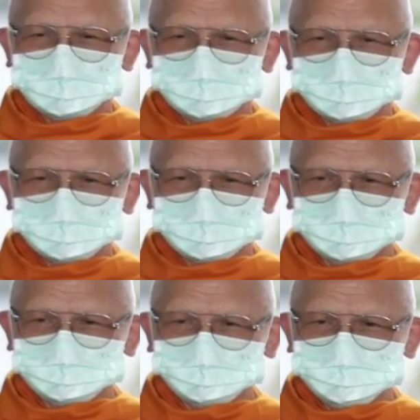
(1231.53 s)
อะ
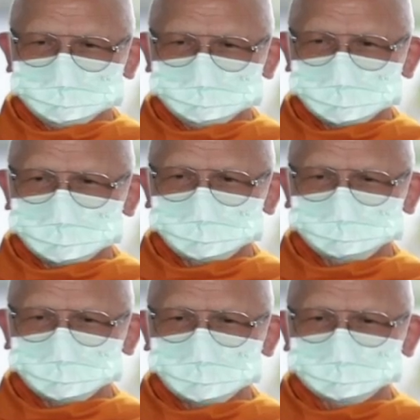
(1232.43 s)
วิชาภ
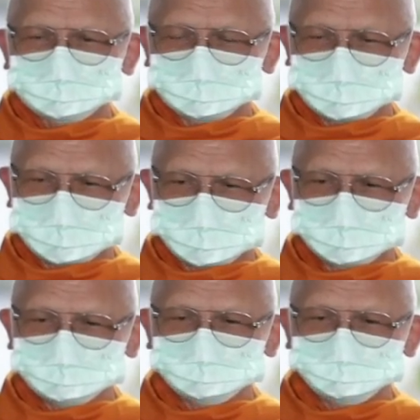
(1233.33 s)
วะตัณหา
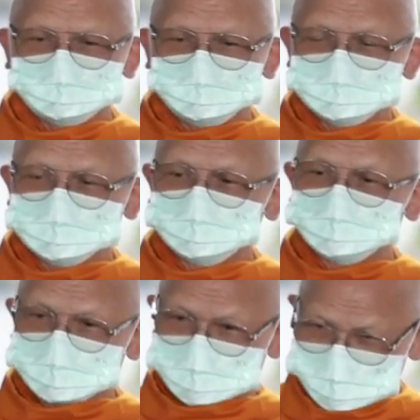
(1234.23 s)
เป็นสิ่งที่ควรละ